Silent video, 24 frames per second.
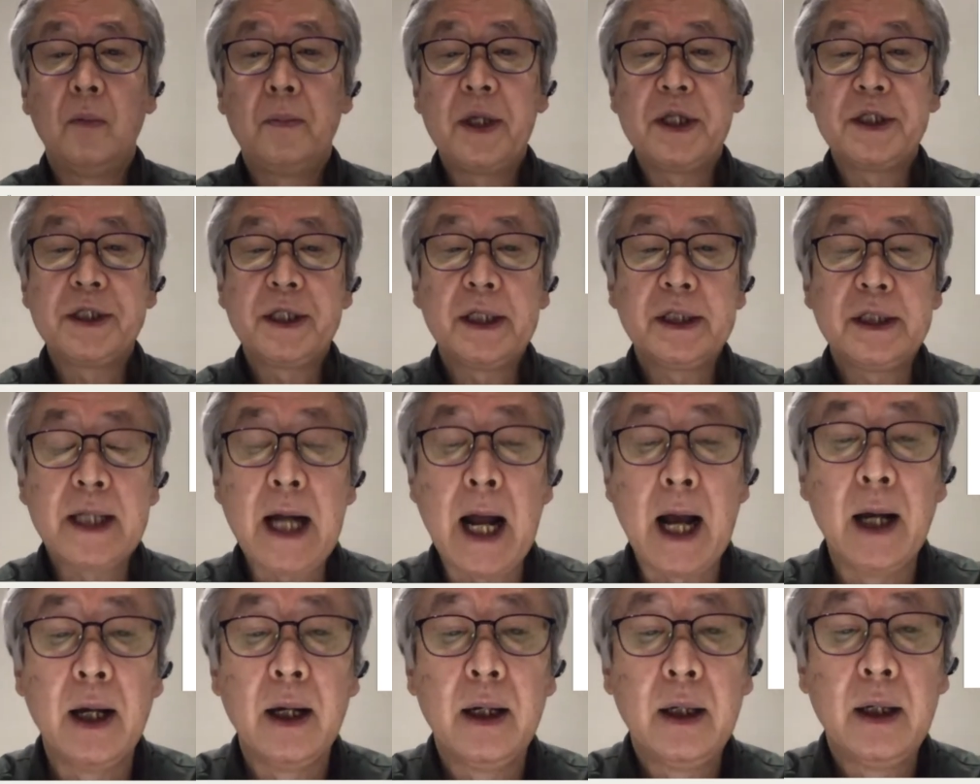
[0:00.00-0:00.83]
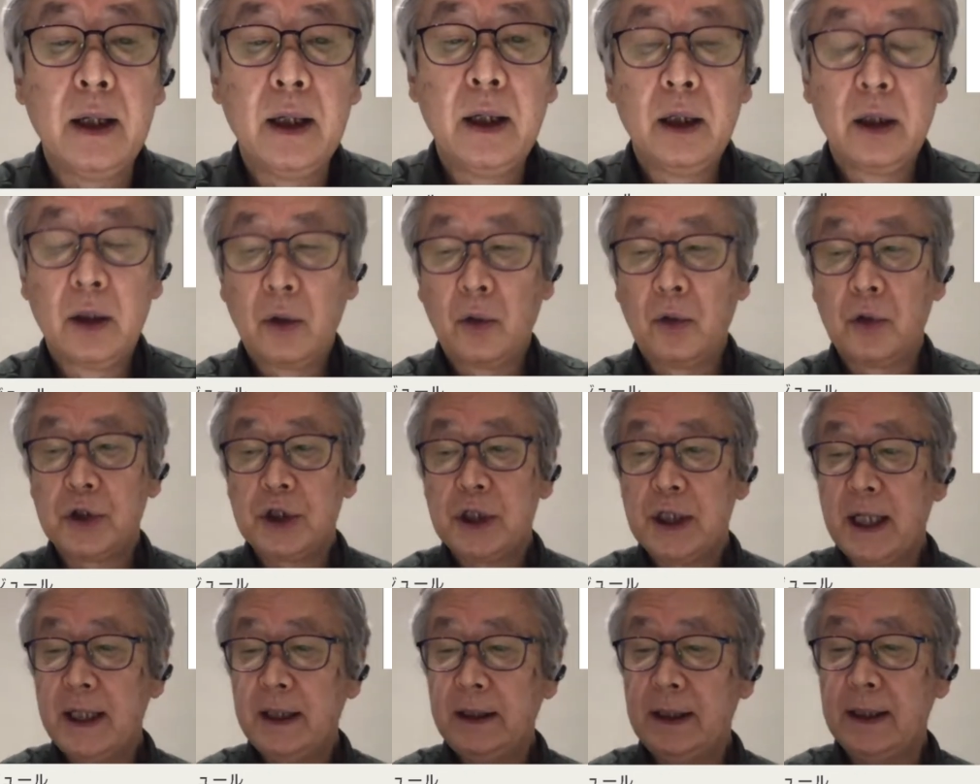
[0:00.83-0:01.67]
メッセージ欄、こち
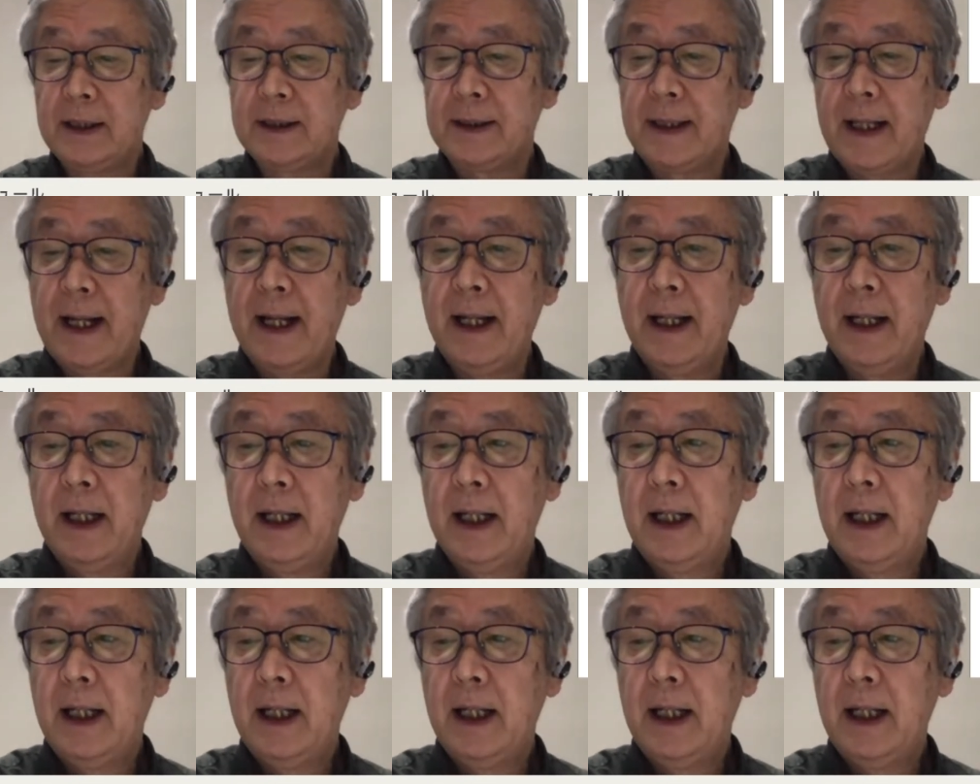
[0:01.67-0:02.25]
らにですね、